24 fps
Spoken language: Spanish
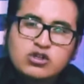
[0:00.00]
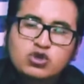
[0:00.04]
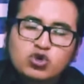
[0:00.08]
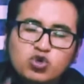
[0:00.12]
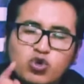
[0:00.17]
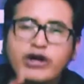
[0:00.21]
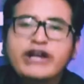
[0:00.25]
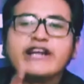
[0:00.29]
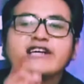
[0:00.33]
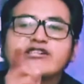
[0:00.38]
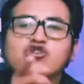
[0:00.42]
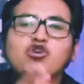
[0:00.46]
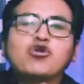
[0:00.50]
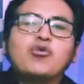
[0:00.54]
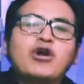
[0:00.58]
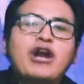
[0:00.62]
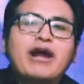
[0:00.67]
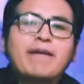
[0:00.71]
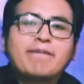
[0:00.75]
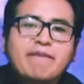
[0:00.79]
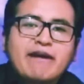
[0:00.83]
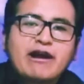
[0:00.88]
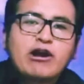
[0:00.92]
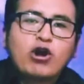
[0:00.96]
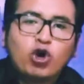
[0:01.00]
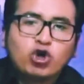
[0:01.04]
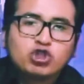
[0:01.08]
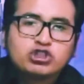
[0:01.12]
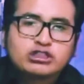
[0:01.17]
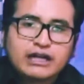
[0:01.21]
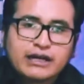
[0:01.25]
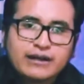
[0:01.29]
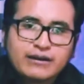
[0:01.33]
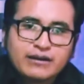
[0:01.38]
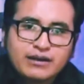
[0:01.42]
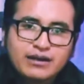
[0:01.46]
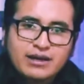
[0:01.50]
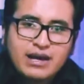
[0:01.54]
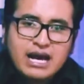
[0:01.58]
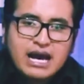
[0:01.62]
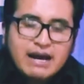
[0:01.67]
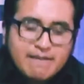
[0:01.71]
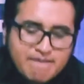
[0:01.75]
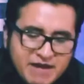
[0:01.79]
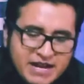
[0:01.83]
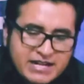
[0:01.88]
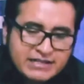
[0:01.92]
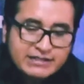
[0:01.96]
tú eres como la pelota.
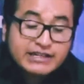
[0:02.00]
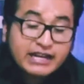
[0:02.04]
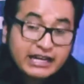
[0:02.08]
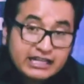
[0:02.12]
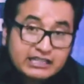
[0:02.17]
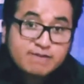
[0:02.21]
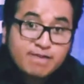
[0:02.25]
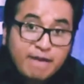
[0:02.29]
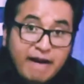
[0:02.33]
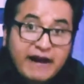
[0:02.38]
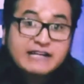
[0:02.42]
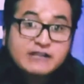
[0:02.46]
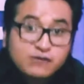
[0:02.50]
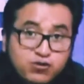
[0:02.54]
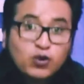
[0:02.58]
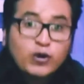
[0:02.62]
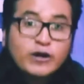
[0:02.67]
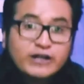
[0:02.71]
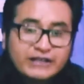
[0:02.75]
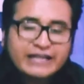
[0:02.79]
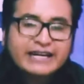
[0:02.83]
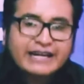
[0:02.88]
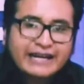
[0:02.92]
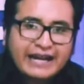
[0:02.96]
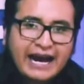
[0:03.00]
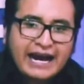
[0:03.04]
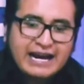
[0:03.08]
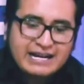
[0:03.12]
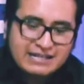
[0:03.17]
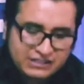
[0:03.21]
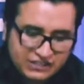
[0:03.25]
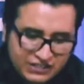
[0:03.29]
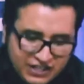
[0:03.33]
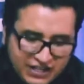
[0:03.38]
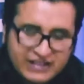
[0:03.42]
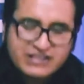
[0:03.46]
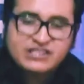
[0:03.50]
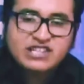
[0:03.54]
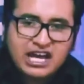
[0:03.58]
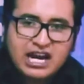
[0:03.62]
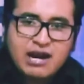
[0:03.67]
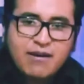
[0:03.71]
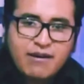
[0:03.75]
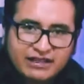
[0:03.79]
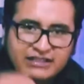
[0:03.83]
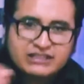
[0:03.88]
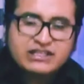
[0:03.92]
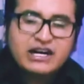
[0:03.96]
Mientras más fuerte caes, tienes que
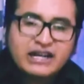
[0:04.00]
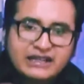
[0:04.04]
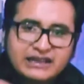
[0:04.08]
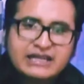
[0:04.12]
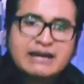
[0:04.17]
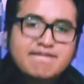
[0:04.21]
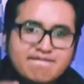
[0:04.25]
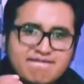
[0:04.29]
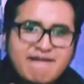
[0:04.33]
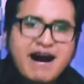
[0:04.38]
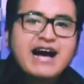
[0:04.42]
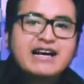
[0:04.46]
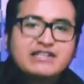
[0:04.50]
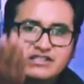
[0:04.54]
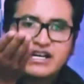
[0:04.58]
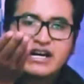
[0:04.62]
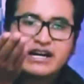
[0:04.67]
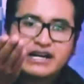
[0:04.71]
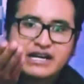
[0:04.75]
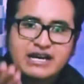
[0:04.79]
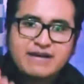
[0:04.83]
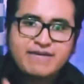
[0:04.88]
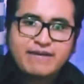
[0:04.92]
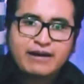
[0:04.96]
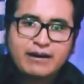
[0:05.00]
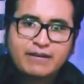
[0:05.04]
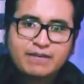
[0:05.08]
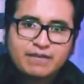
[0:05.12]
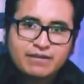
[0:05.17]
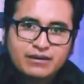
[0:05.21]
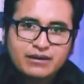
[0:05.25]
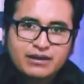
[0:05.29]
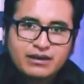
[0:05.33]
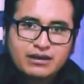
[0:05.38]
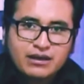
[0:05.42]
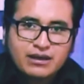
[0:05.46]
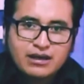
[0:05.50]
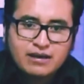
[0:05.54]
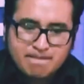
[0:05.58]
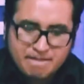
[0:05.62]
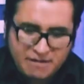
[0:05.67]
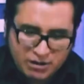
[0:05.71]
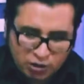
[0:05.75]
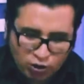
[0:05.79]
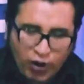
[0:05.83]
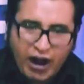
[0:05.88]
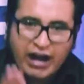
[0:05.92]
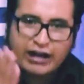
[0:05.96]
levantarte más arriba.
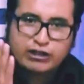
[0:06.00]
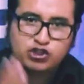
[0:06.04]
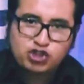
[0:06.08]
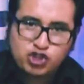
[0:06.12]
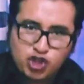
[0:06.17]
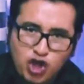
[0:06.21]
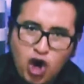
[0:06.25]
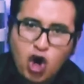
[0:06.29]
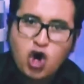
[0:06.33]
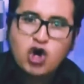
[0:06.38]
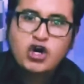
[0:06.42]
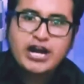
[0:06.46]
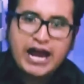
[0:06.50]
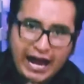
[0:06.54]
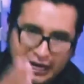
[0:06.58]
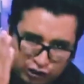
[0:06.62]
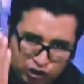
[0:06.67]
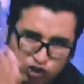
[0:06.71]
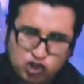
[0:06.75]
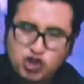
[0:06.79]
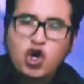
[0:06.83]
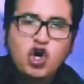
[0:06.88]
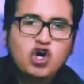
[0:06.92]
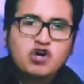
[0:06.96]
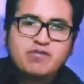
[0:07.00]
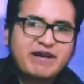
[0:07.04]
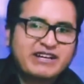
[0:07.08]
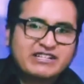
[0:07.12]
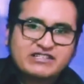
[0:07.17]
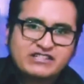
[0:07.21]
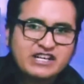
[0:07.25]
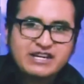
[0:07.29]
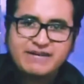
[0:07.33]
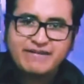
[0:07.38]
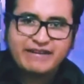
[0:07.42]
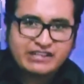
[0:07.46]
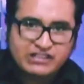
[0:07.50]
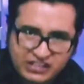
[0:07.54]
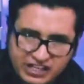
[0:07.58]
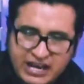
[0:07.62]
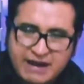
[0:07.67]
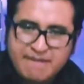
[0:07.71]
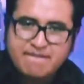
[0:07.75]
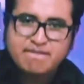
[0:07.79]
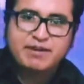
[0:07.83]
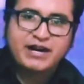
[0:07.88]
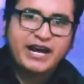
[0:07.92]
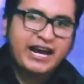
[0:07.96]
Pero acción, acción masiva,
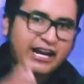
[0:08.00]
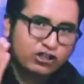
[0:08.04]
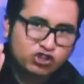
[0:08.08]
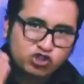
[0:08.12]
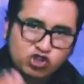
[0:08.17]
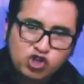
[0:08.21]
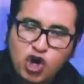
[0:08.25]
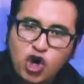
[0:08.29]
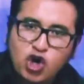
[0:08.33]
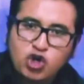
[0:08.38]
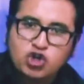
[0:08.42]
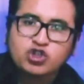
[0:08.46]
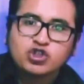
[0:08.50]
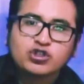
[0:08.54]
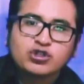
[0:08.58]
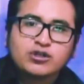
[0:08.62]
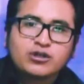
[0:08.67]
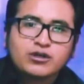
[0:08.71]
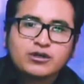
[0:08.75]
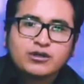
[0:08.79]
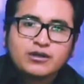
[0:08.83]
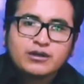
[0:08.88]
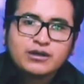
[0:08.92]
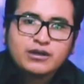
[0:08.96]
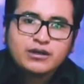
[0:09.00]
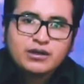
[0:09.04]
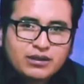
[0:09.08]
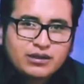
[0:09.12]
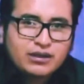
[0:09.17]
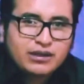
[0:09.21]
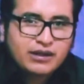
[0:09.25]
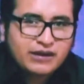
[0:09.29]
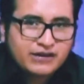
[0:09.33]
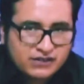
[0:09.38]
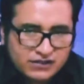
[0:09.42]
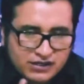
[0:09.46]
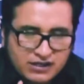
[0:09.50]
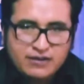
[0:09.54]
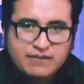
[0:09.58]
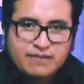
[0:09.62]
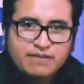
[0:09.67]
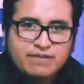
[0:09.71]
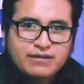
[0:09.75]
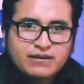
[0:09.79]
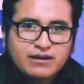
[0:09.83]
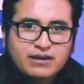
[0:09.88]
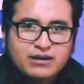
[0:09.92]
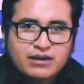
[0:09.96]
siempre acción. Y así
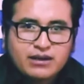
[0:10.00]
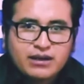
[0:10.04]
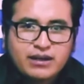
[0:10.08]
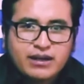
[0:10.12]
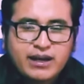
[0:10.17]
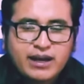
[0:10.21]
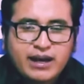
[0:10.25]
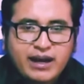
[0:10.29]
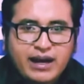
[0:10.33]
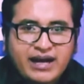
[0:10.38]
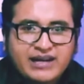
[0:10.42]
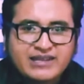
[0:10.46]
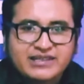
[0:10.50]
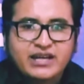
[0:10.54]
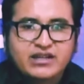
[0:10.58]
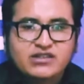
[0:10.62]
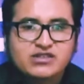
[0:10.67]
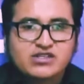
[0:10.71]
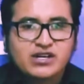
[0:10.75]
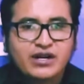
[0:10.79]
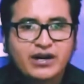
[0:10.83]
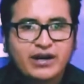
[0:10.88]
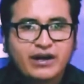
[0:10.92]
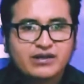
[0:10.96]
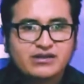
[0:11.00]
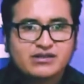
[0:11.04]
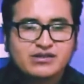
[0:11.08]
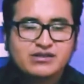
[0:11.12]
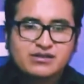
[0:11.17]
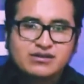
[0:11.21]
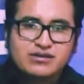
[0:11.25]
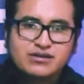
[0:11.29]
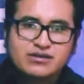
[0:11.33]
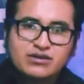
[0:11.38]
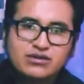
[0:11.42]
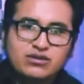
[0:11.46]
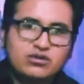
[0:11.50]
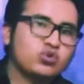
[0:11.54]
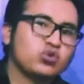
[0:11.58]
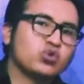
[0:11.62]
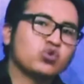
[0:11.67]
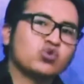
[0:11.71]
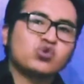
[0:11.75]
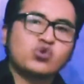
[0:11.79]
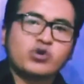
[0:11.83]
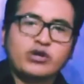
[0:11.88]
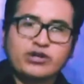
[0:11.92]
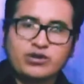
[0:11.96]
alcanzarás
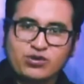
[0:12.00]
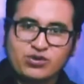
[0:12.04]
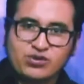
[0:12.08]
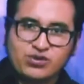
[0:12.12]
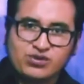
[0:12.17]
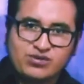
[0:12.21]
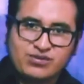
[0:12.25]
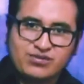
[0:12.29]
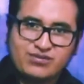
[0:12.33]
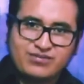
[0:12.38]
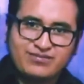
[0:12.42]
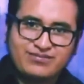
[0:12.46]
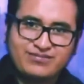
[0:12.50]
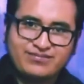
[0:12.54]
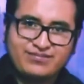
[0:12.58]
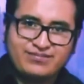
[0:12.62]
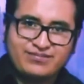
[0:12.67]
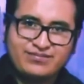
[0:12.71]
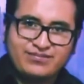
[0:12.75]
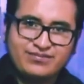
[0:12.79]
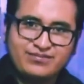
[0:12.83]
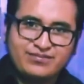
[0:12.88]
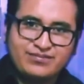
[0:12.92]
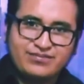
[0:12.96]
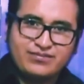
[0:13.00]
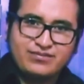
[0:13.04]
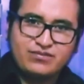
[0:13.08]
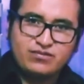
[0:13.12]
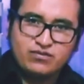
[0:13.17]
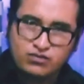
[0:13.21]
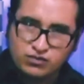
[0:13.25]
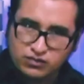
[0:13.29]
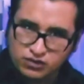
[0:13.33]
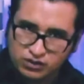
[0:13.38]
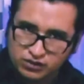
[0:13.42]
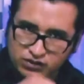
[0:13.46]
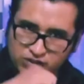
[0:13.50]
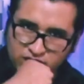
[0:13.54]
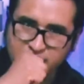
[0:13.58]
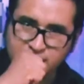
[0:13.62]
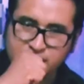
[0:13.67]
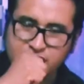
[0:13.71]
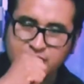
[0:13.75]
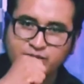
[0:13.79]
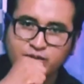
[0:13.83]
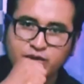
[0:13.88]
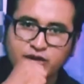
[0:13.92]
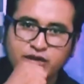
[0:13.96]
tus sueños. Sí
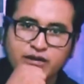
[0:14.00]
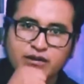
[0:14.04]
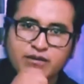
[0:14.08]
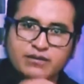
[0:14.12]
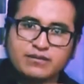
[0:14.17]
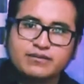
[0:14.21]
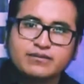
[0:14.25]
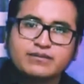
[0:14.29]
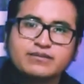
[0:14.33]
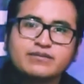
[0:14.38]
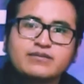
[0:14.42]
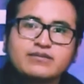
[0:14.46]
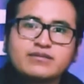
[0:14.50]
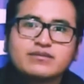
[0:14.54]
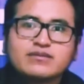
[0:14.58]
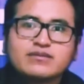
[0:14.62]
se puede.